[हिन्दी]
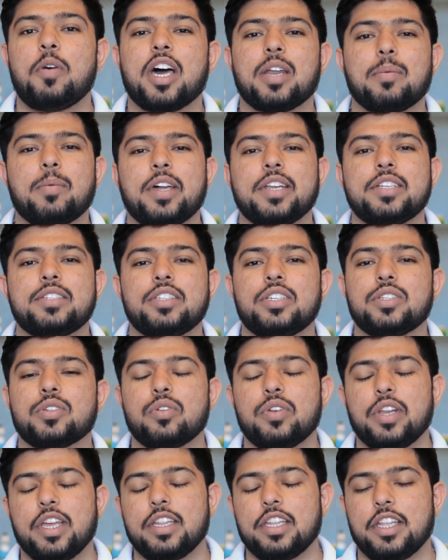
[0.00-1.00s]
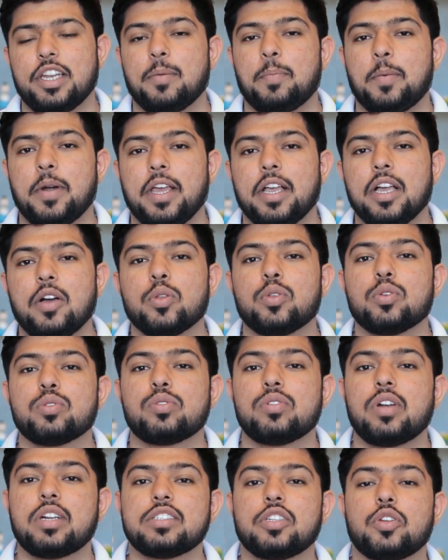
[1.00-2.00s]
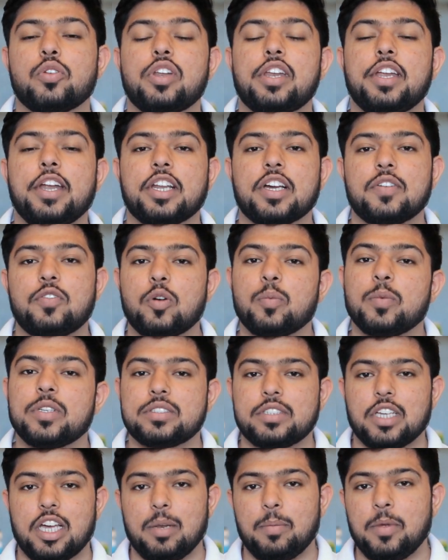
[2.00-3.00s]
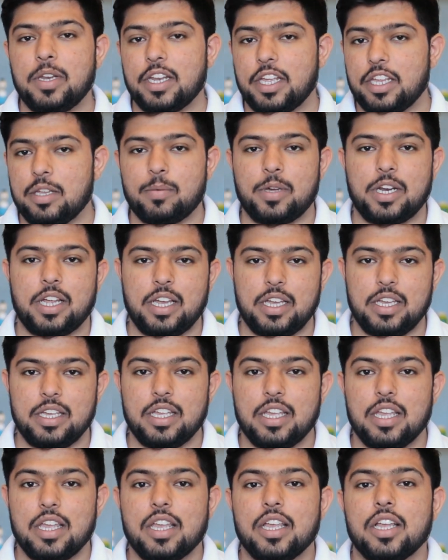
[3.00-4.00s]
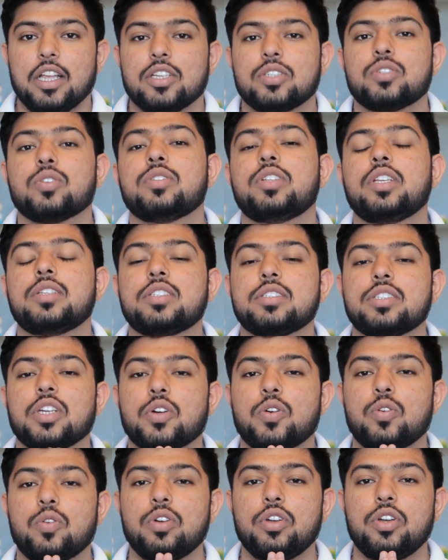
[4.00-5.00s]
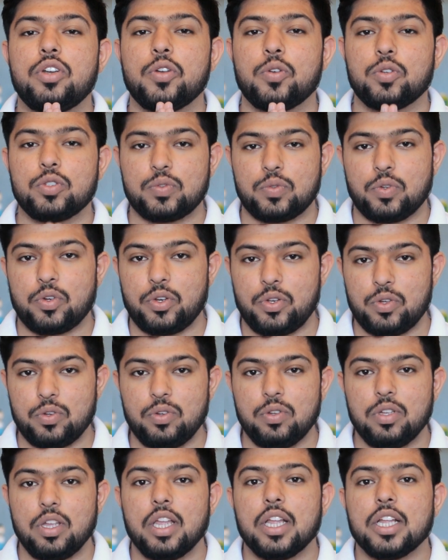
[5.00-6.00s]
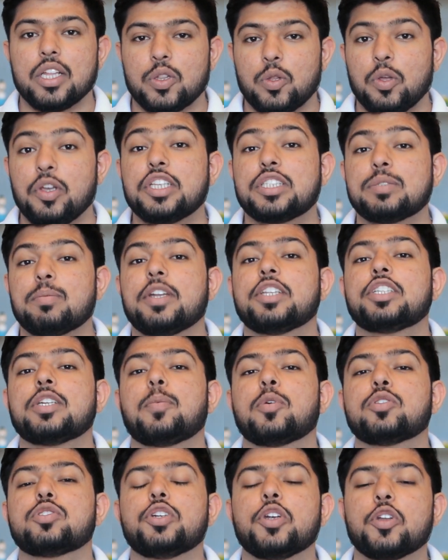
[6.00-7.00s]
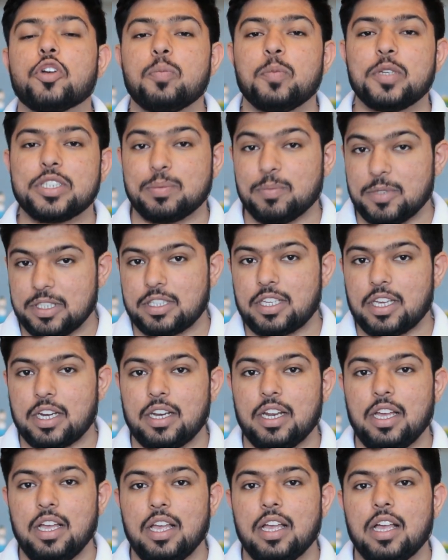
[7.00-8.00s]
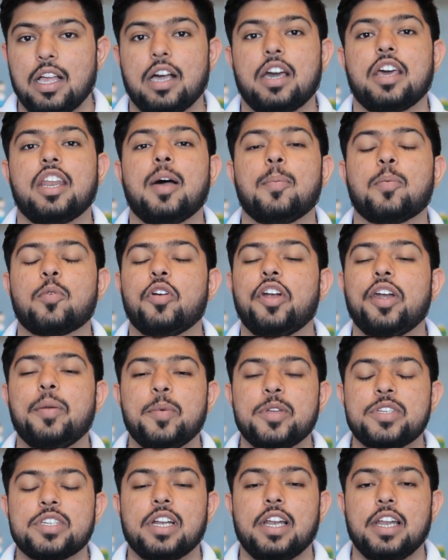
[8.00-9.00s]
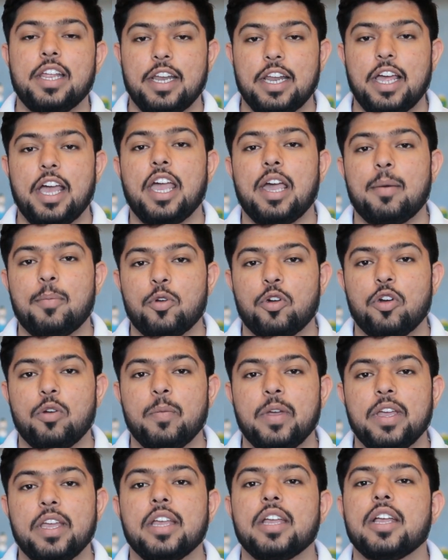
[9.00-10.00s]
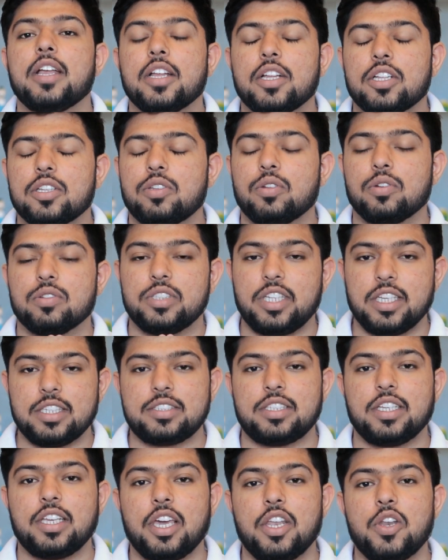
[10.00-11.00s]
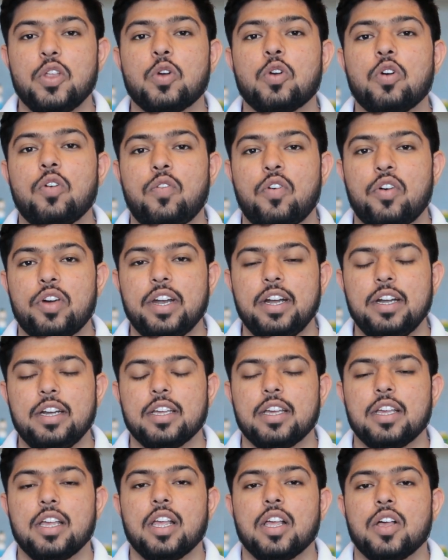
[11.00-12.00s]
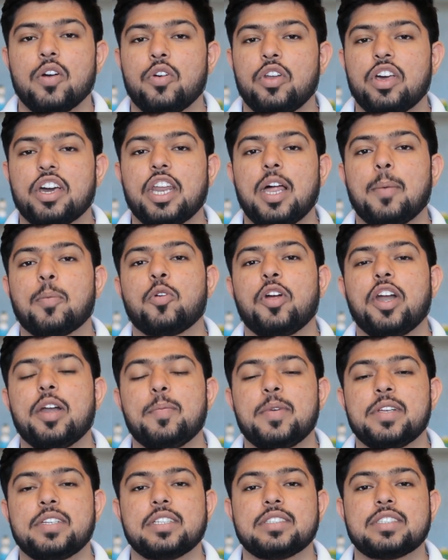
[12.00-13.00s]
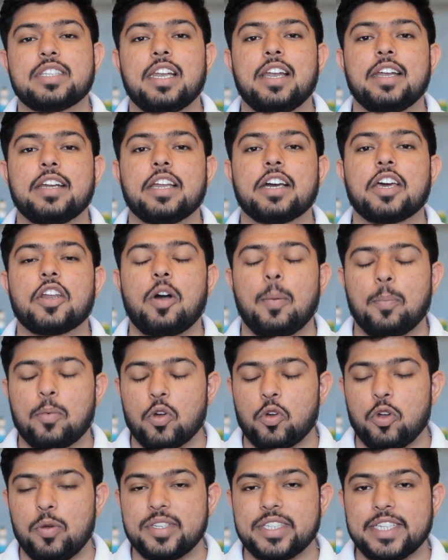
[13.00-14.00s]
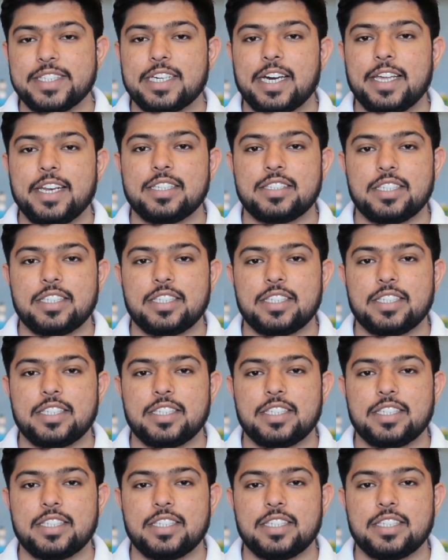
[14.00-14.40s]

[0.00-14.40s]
बार बार इस चीज़ को नहीं देना पड़ेगा और जो स्टूडेंट जिन्होंने नीट का फॉर्म इस साल भी नहीं भरा है सो दिस इज़ अ गुड न्यूज़ फॉर यू तो इस बार इस अपॉर्चुनिटी को मिस मत करना अगर आपको एडमिशन लेना है अब्रॉड में तो दिस ईयर यू गो फॉर इट और अगर आपको एडमिशन के रिलेटेड अगर आपको कोई जानकारी